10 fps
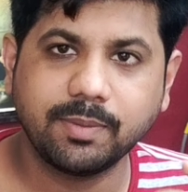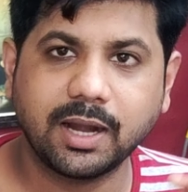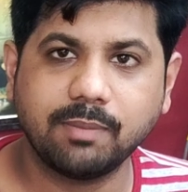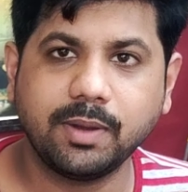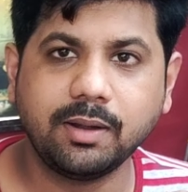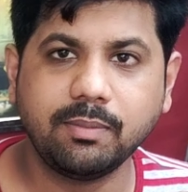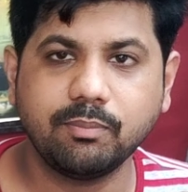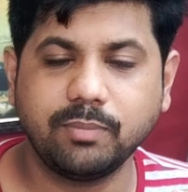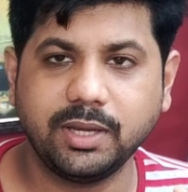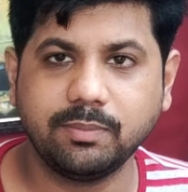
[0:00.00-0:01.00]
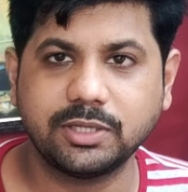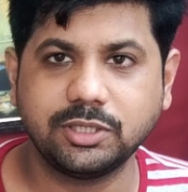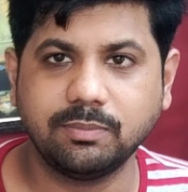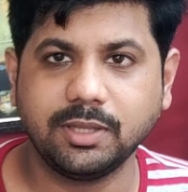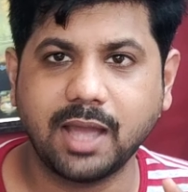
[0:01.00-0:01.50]
के बराबर मेरी
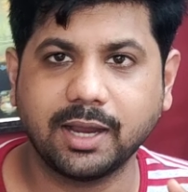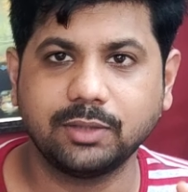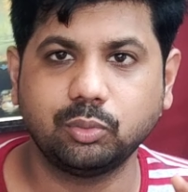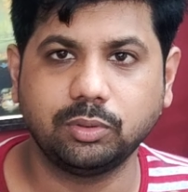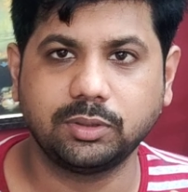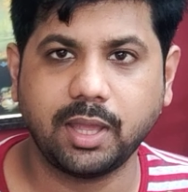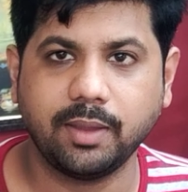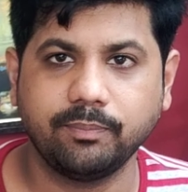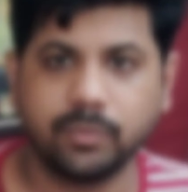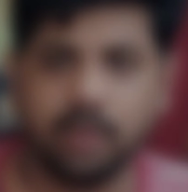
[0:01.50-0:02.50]
मशीन में धागा टूटता है